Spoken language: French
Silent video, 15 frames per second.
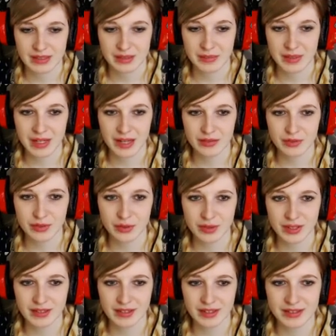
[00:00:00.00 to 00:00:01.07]
Mais là, vu son
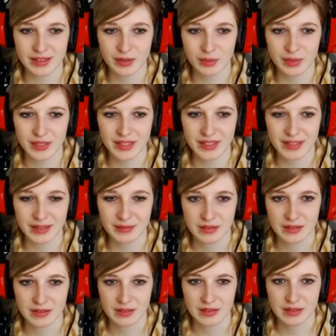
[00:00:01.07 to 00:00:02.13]
état, c'est compliqué, là.
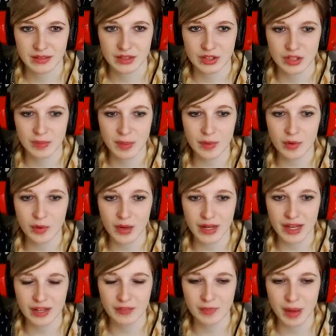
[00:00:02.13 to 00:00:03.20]
Je sais pas pourquoi elle
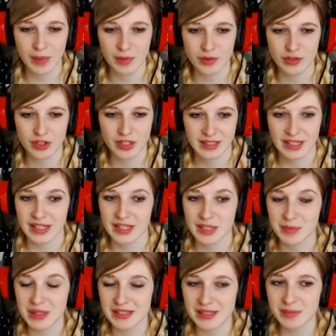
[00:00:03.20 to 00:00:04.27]
arrive pas à manger. Les
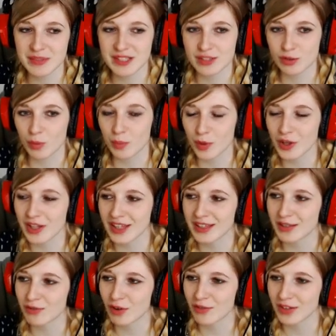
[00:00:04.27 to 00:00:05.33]
mes sims, ils sont buggés
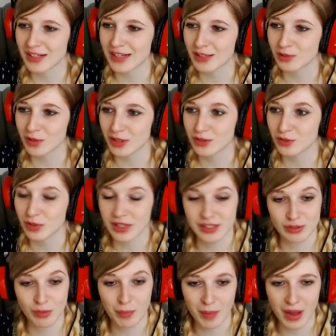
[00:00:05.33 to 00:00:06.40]
des fois avec la nourriture,
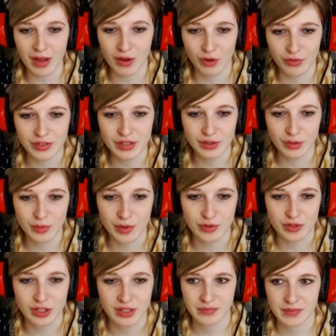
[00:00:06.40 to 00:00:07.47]
ils ont pas envie de
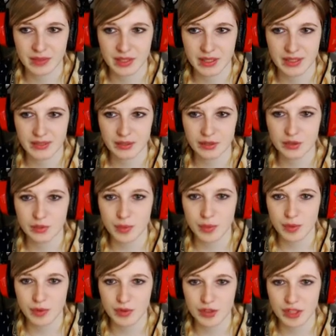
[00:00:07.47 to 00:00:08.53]
manger. Est-ce que tu peux
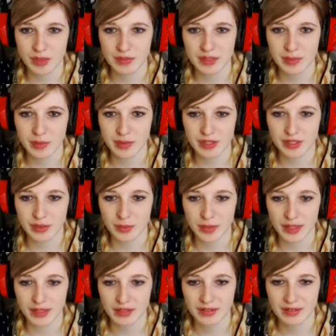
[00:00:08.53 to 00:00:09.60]
manger un petit peu, s'il te
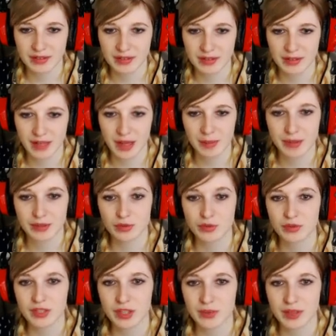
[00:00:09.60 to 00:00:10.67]
plaît Ah bah du coup,
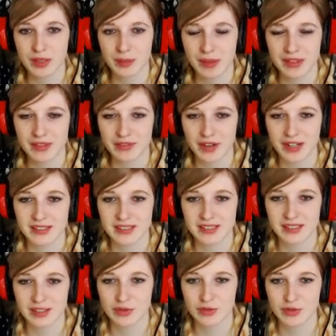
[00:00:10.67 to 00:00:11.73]
c'est lui qui est parti faire la
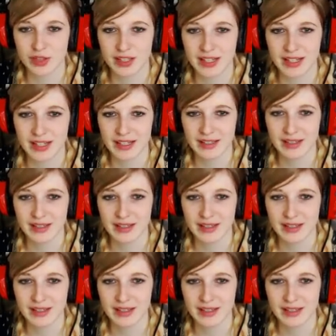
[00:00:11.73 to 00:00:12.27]
sieste là où je voulais qu'elle aille.